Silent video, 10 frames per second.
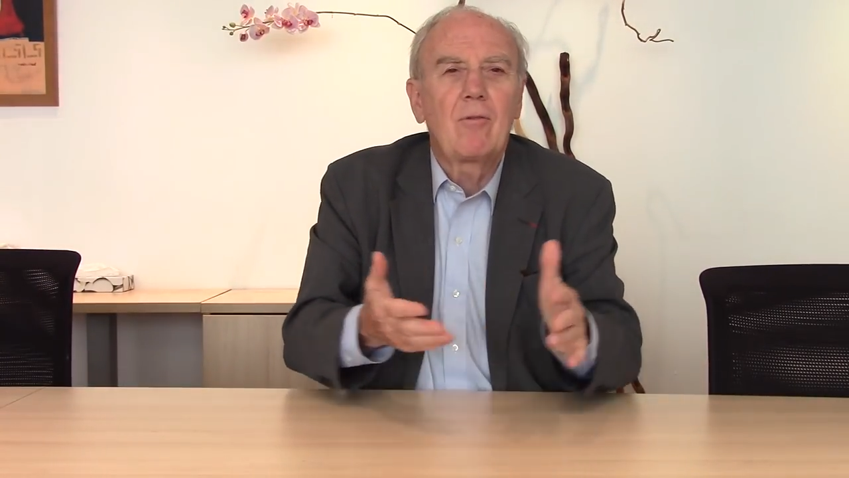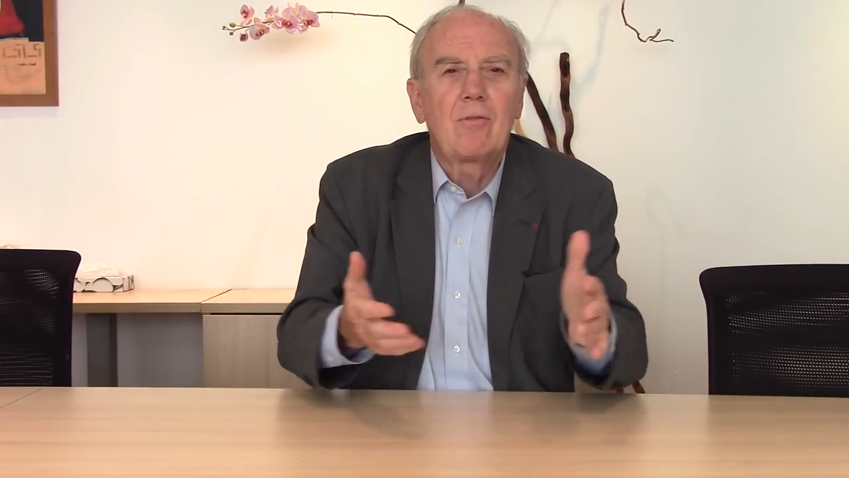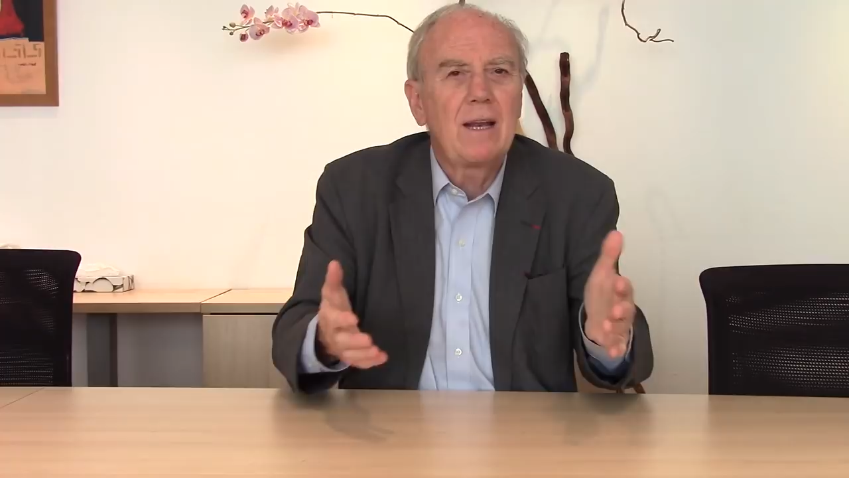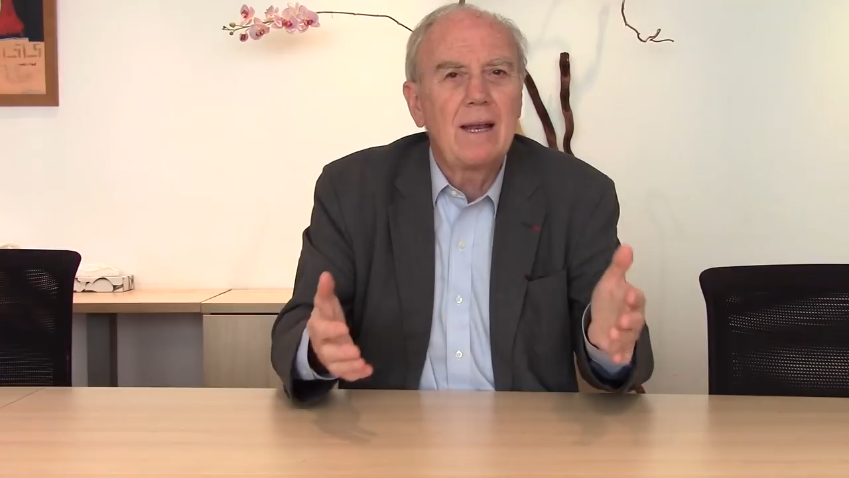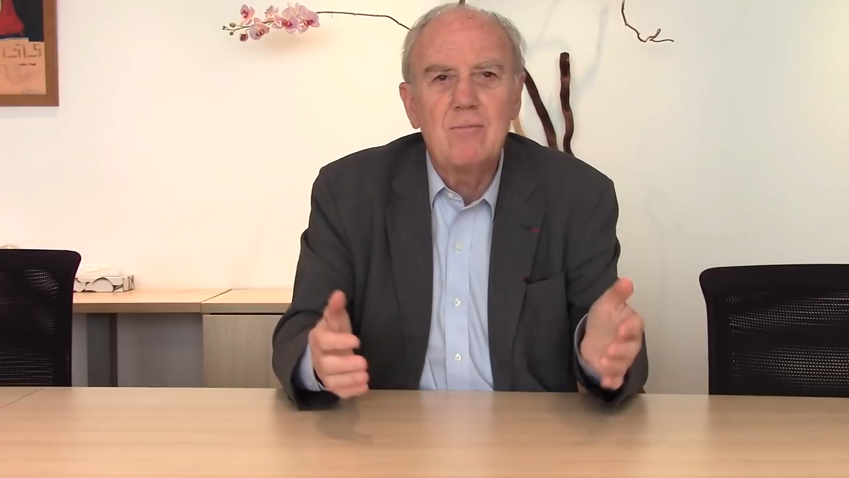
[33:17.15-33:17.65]

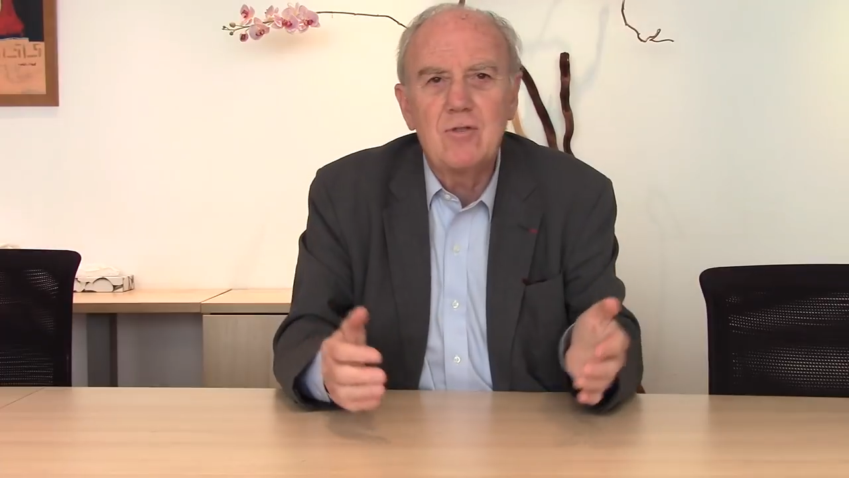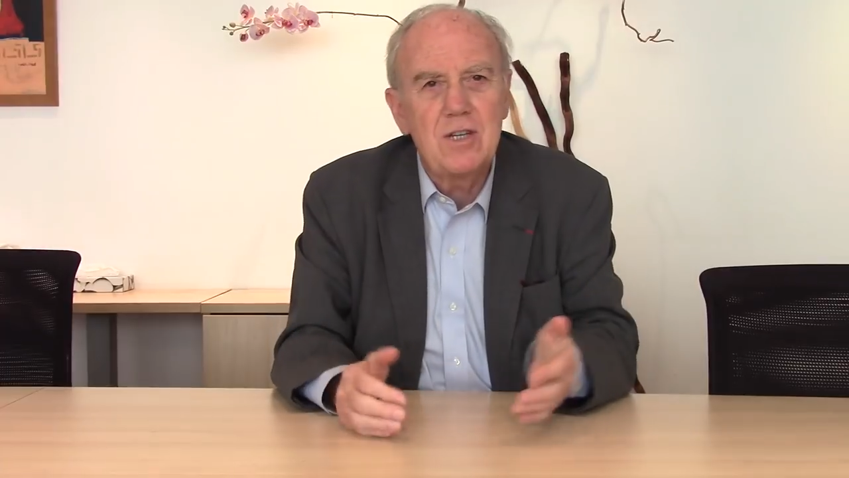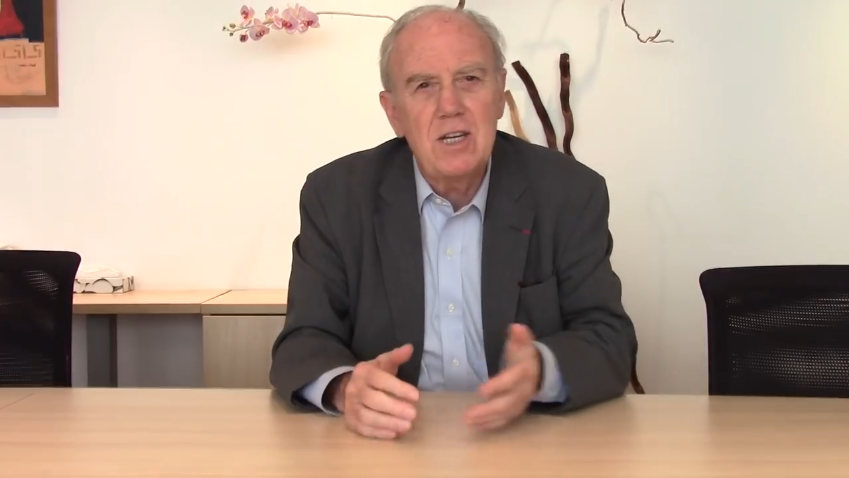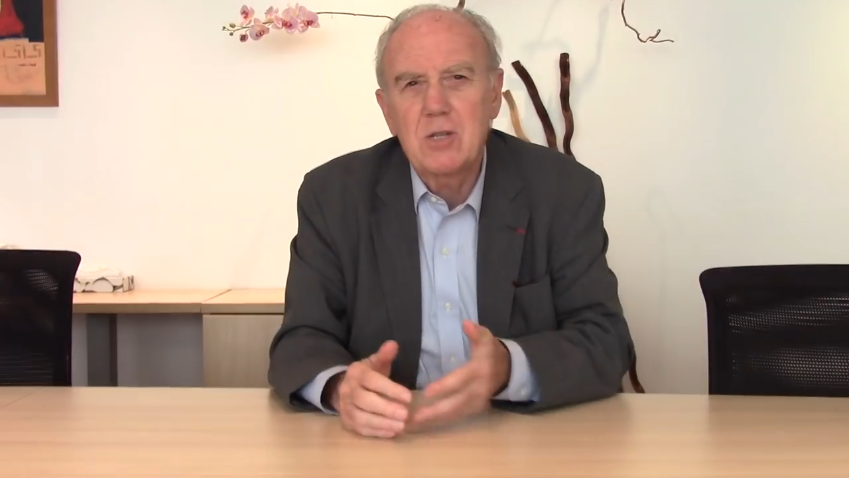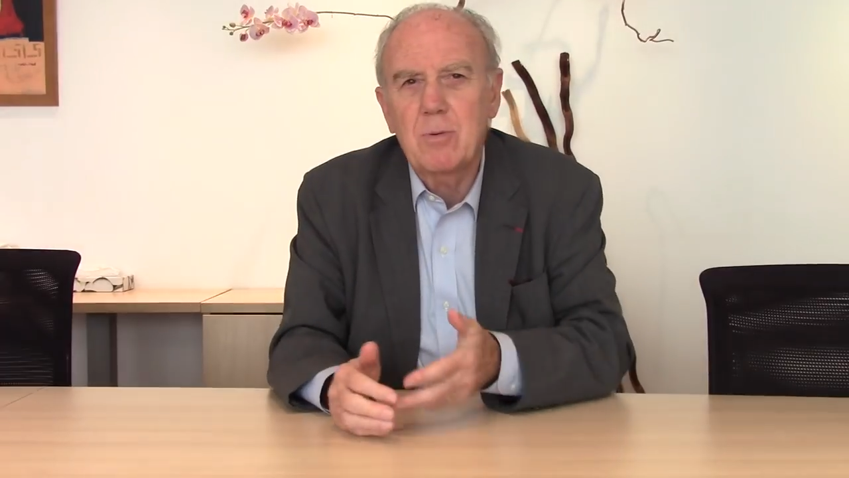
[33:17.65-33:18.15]
écouter la
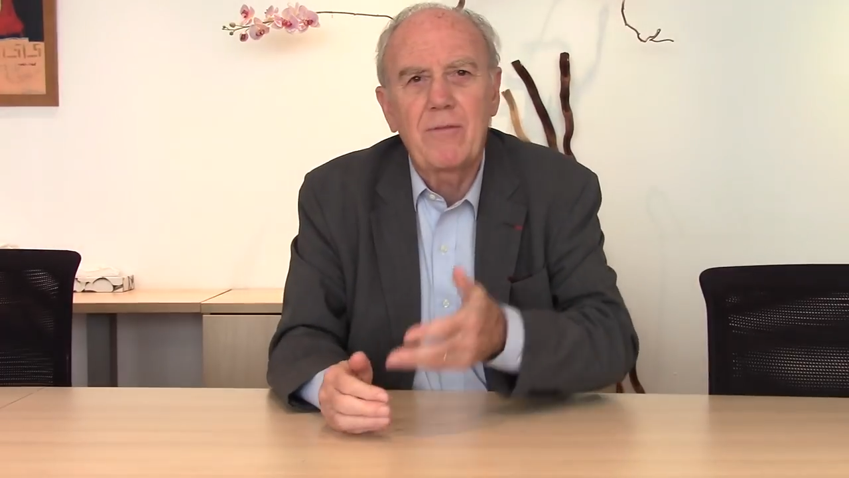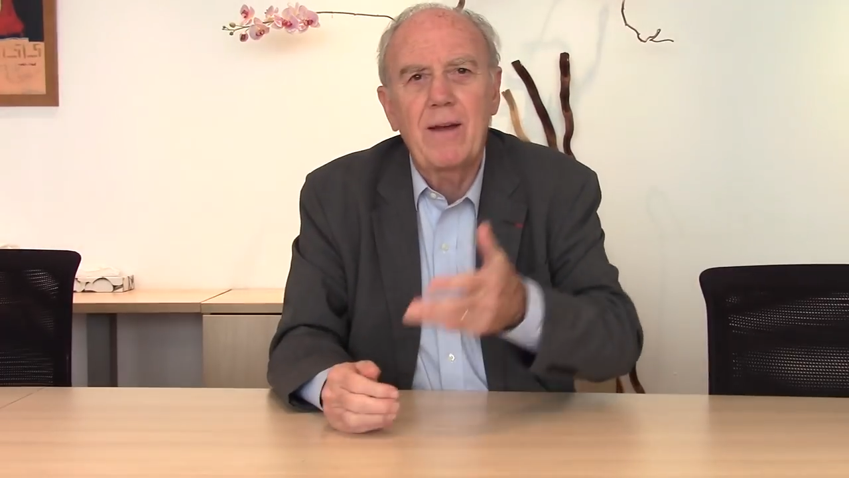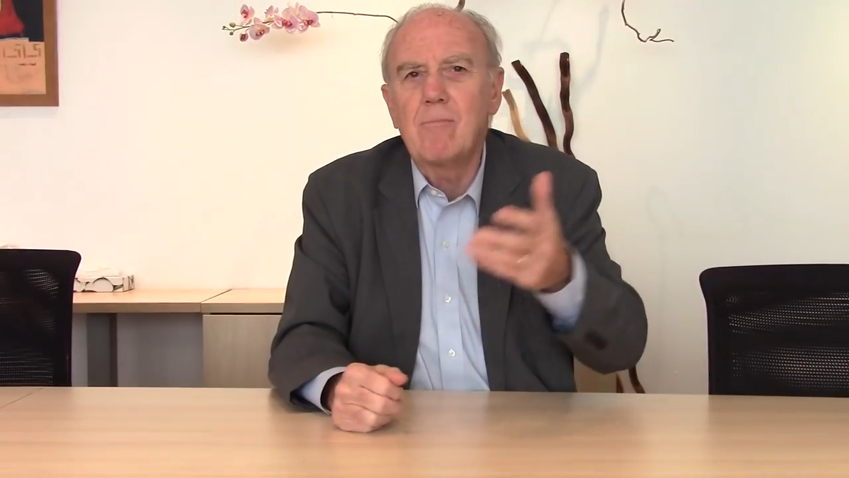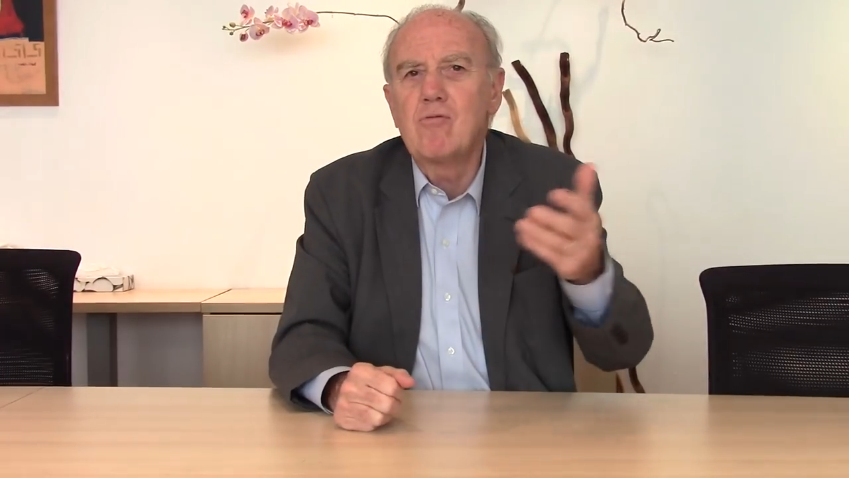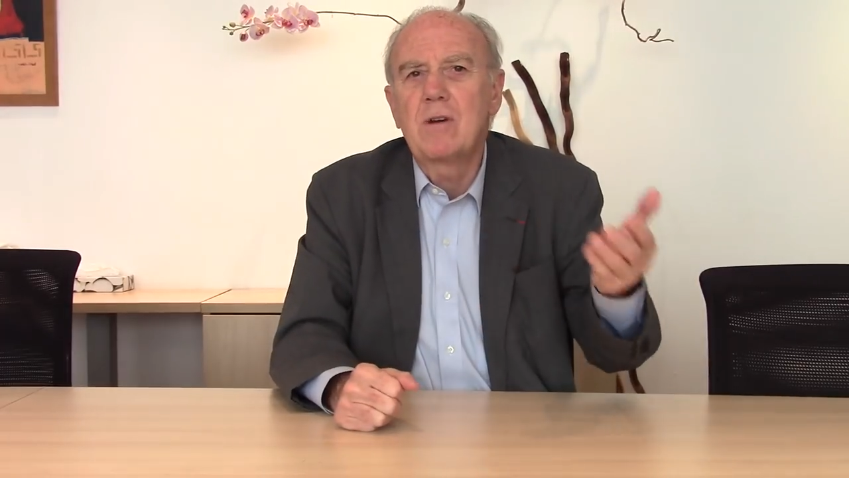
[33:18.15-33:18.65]
musique, je
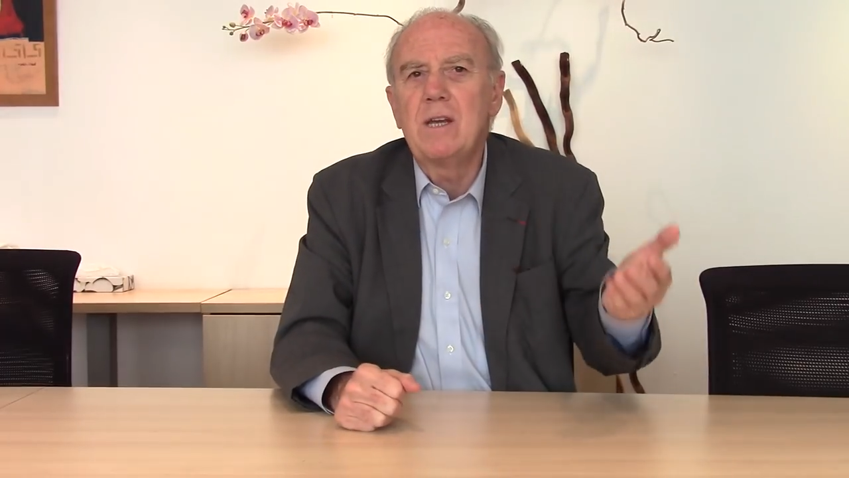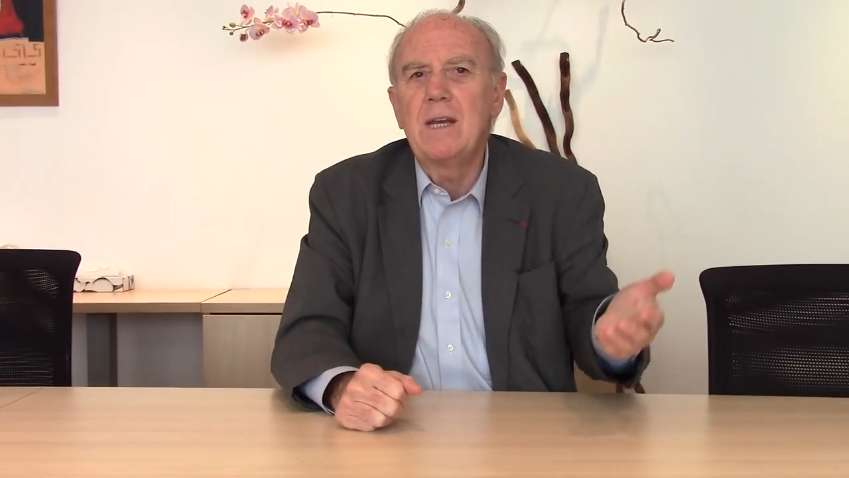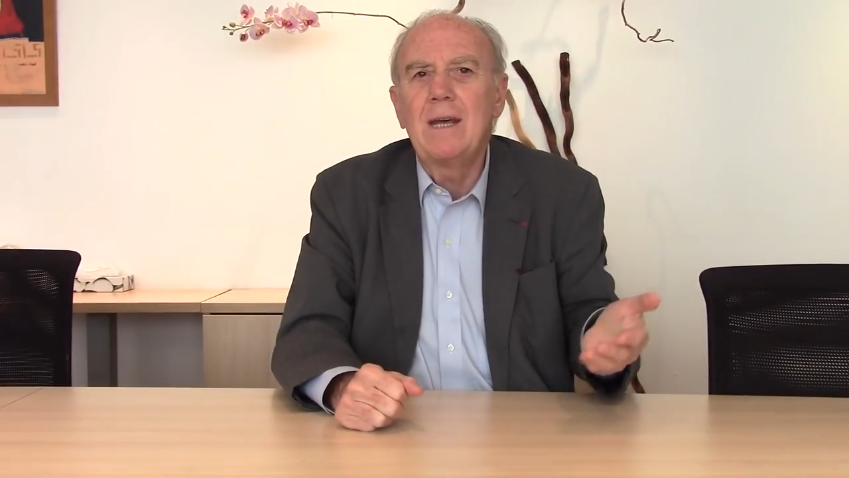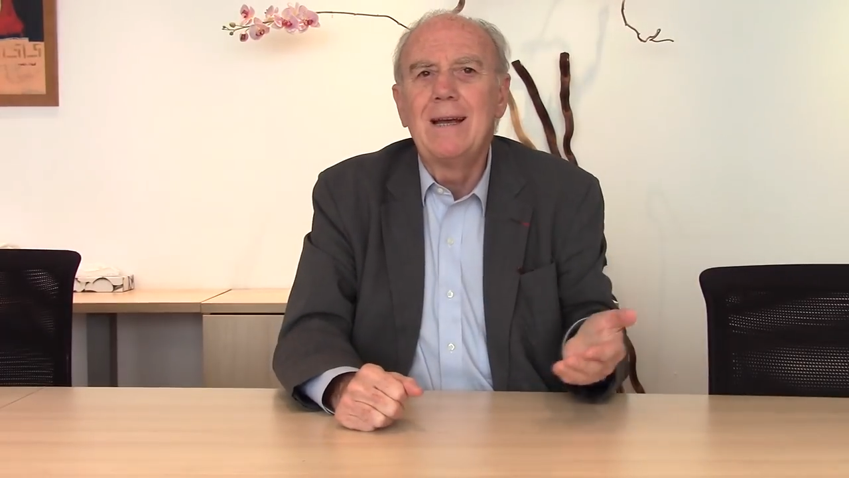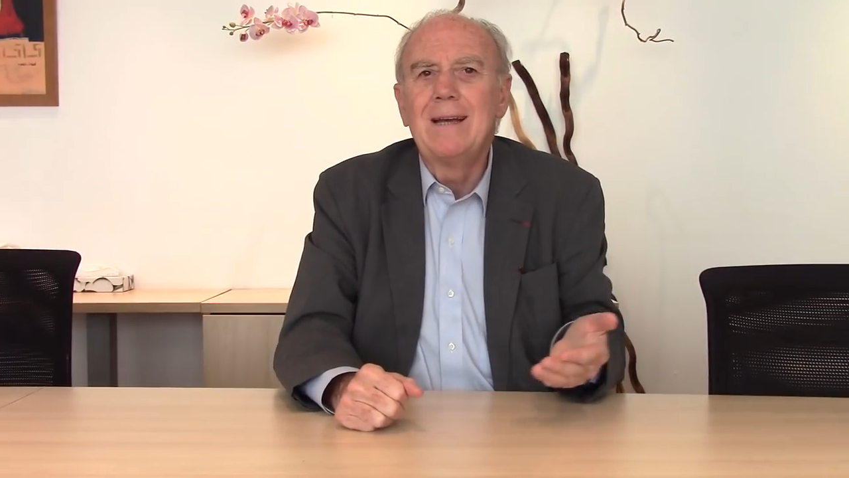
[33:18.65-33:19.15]
préfère
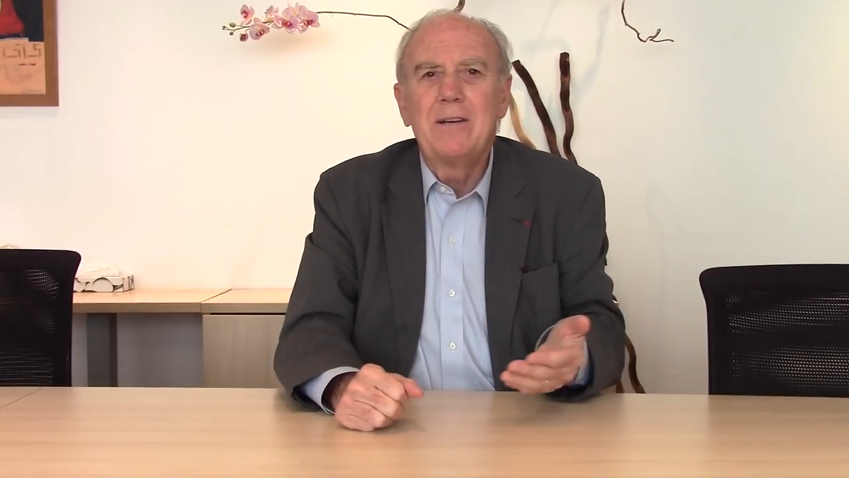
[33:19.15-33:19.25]
bouquiner.